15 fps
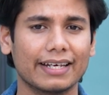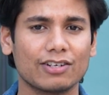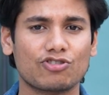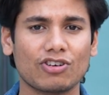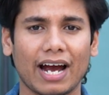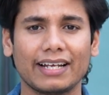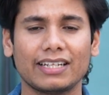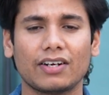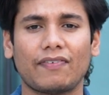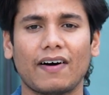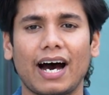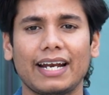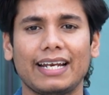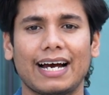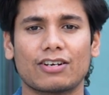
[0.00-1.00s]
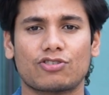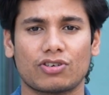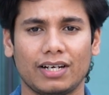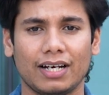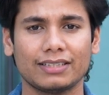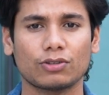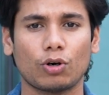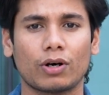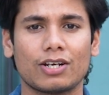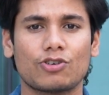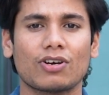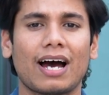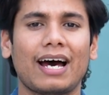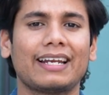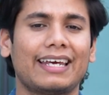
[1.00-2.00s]
कि शायद इरफान यहाँ श्रेयस और
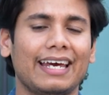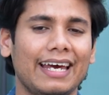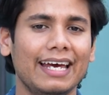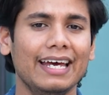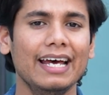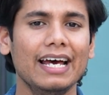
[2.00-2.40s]
ईशान के